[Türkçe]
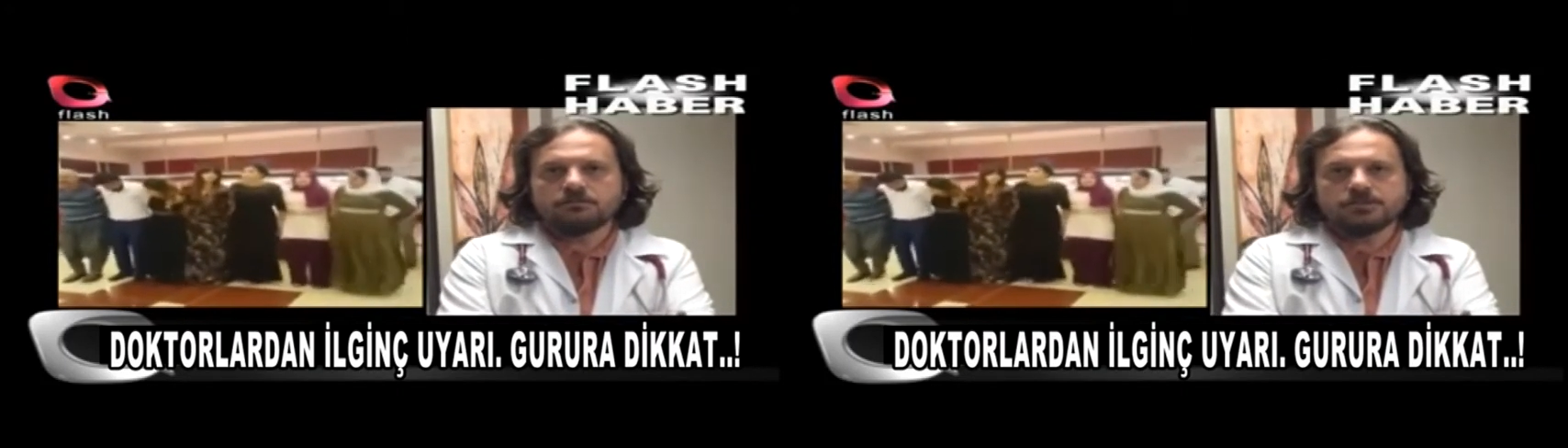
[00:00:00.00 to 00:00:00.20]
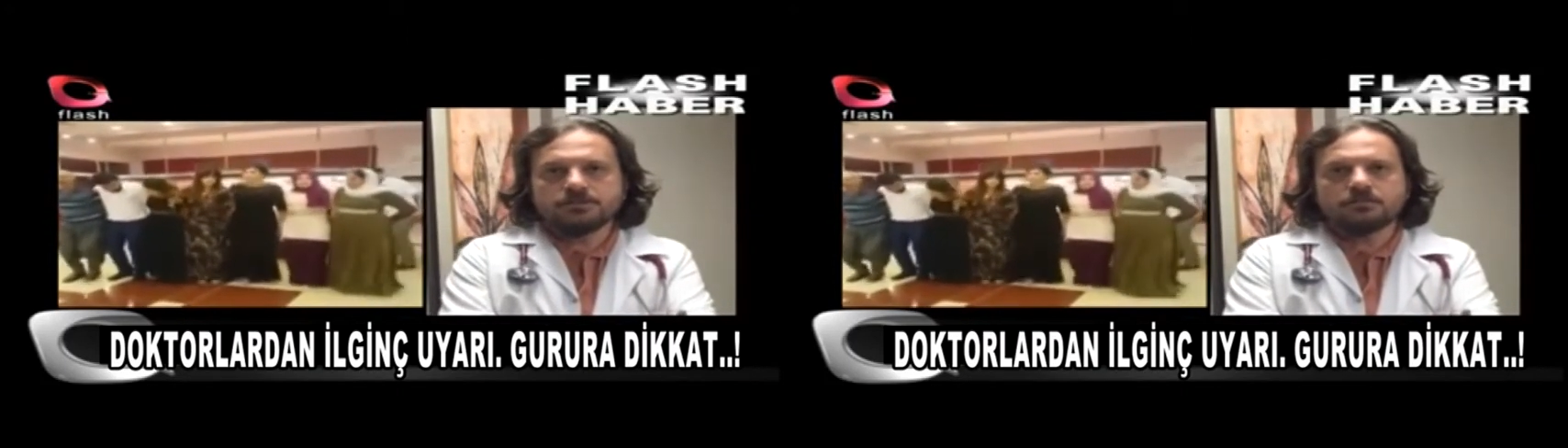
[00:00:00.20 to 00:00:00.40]

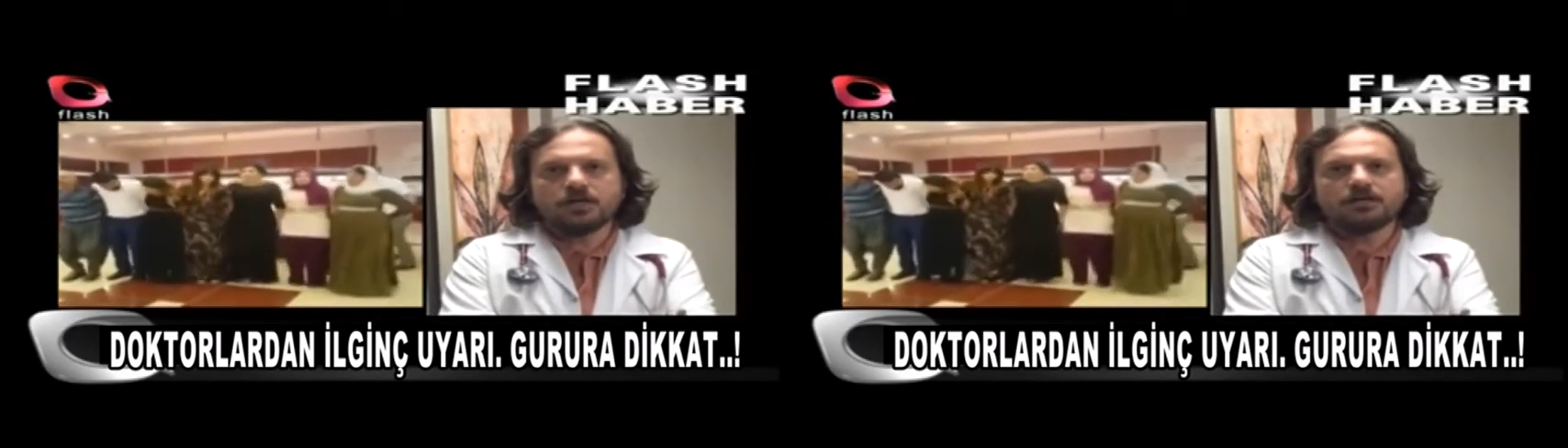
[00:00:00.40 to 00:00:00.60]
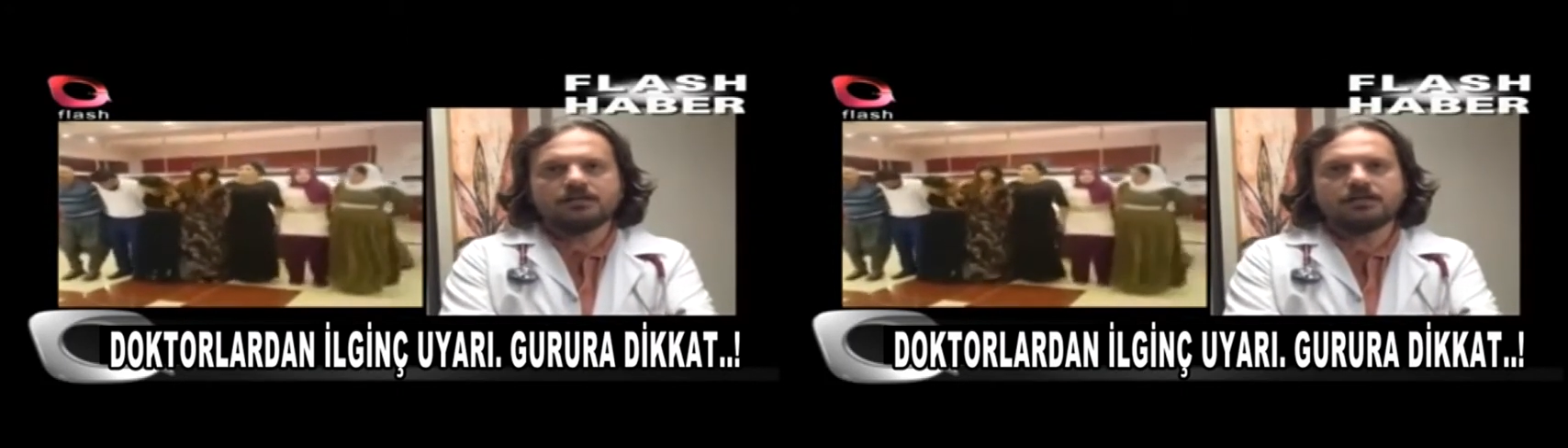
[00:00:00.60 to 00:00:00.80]
bizim
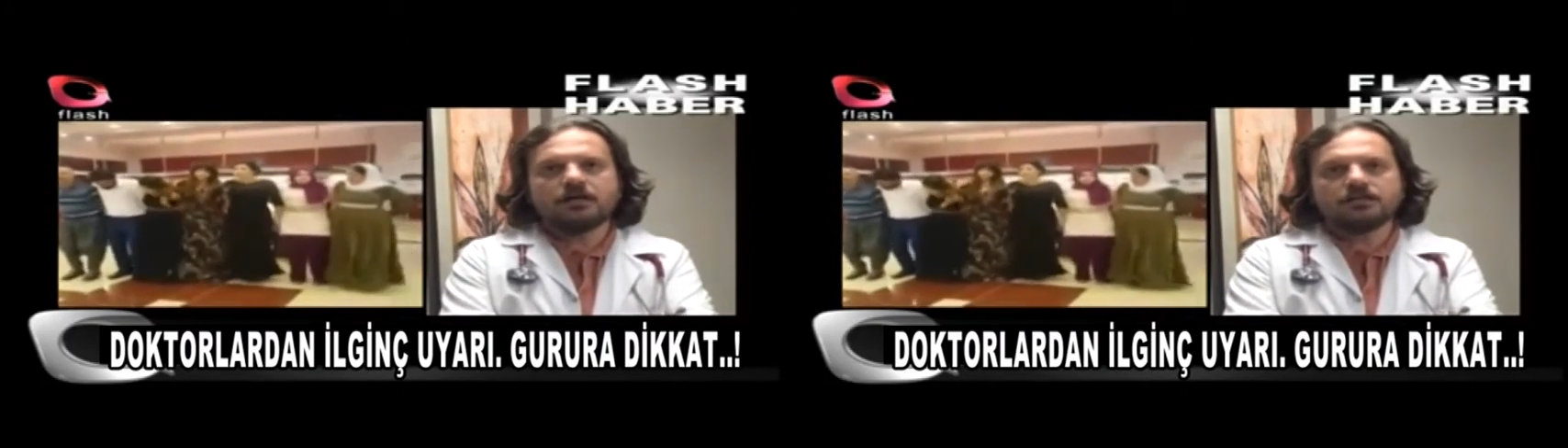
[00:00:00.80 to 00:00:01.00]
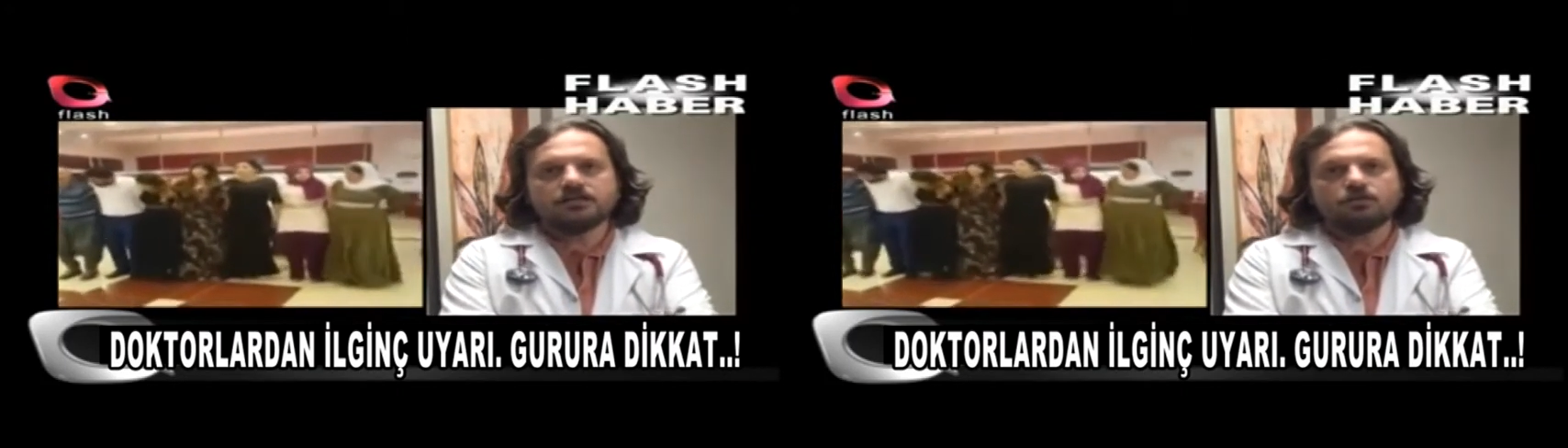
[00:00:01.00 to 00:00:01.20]
ani
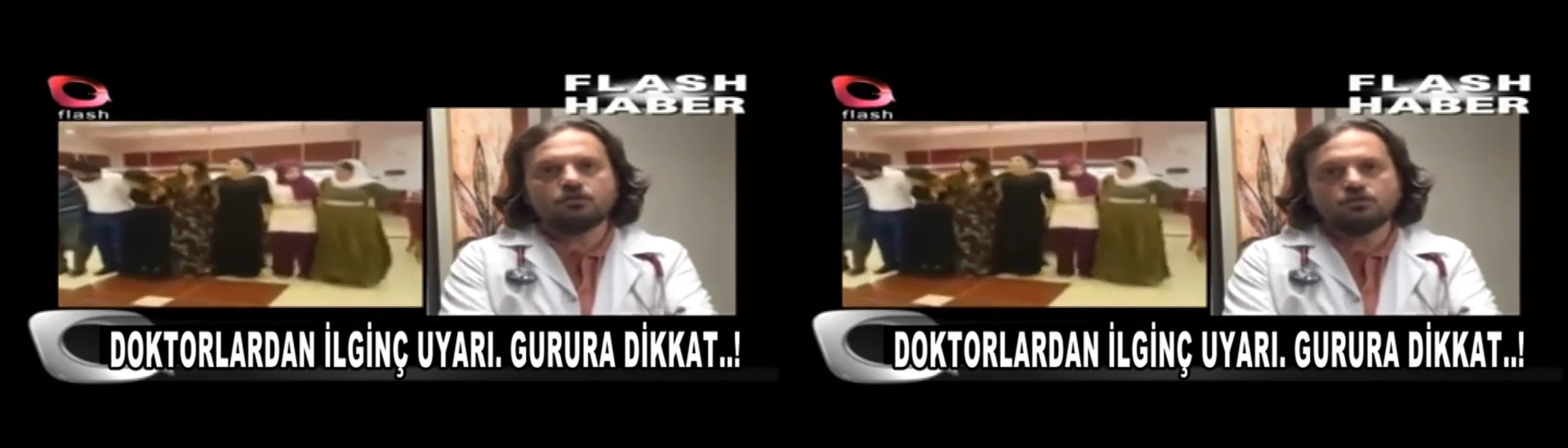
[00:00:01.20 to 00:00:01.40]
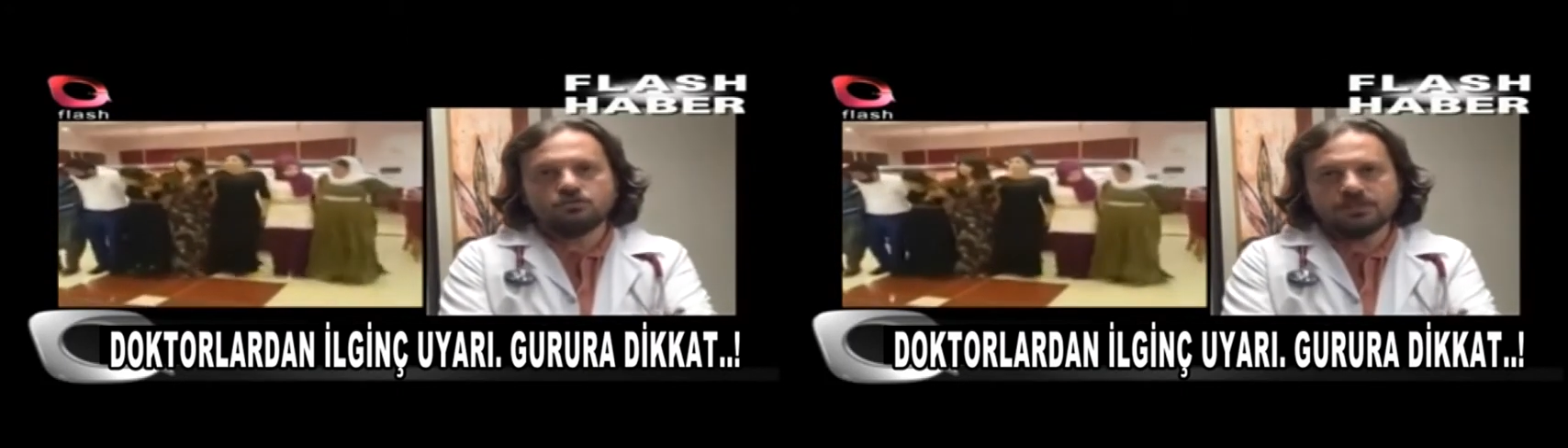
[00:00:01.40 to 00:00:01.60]
kardiyak
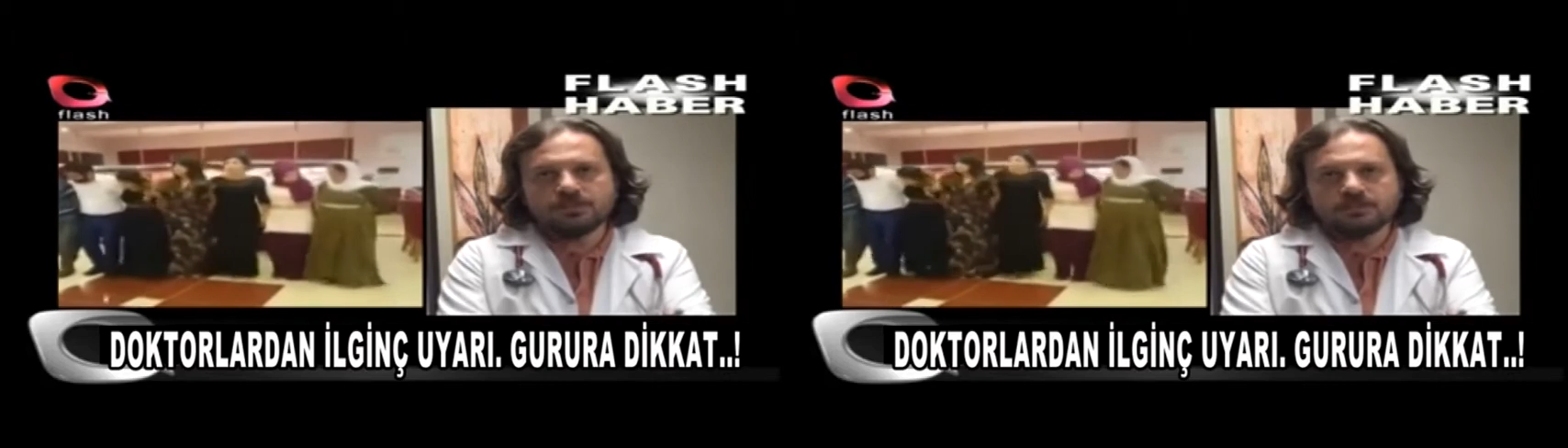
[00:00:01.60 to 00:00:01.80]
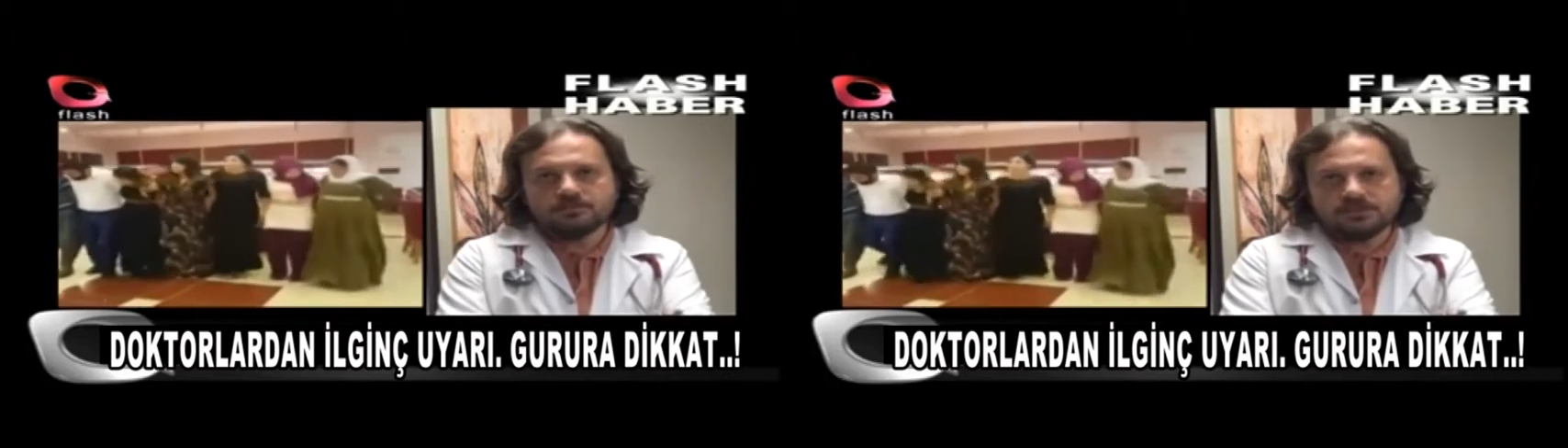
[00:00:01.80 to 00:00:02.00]
ölüm
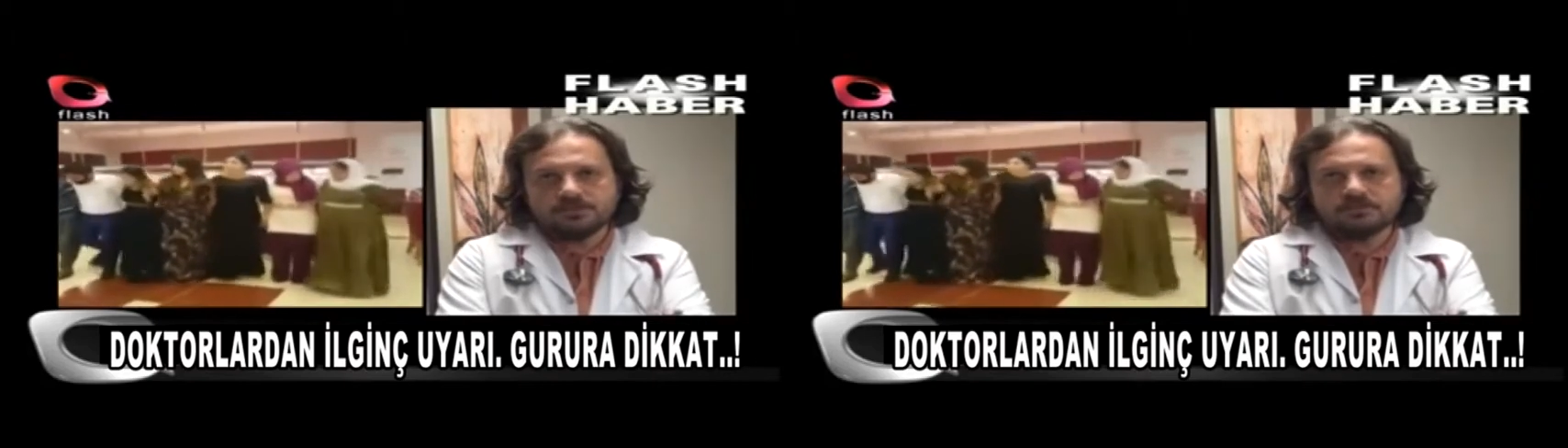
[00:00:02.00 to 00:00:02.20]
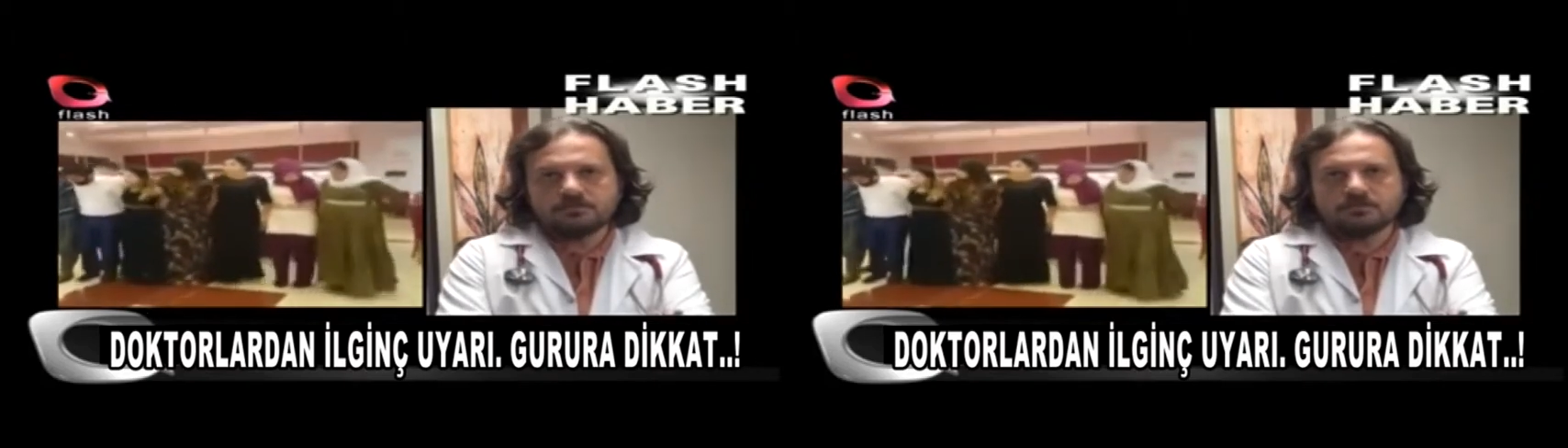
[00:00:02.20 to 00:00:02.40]

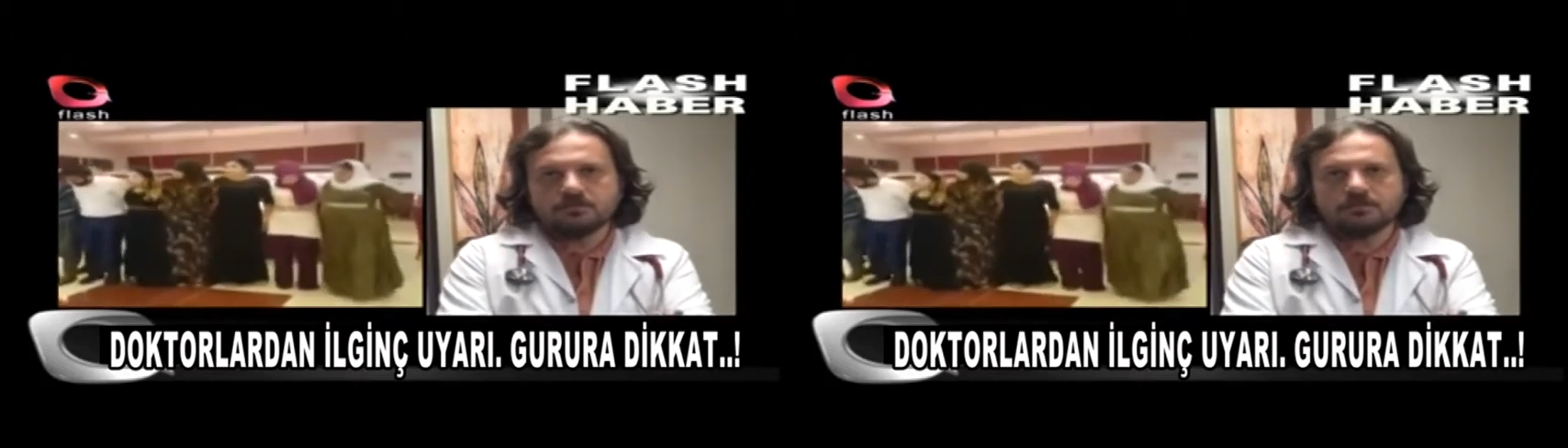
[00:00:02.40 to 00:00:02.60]
dediğimiz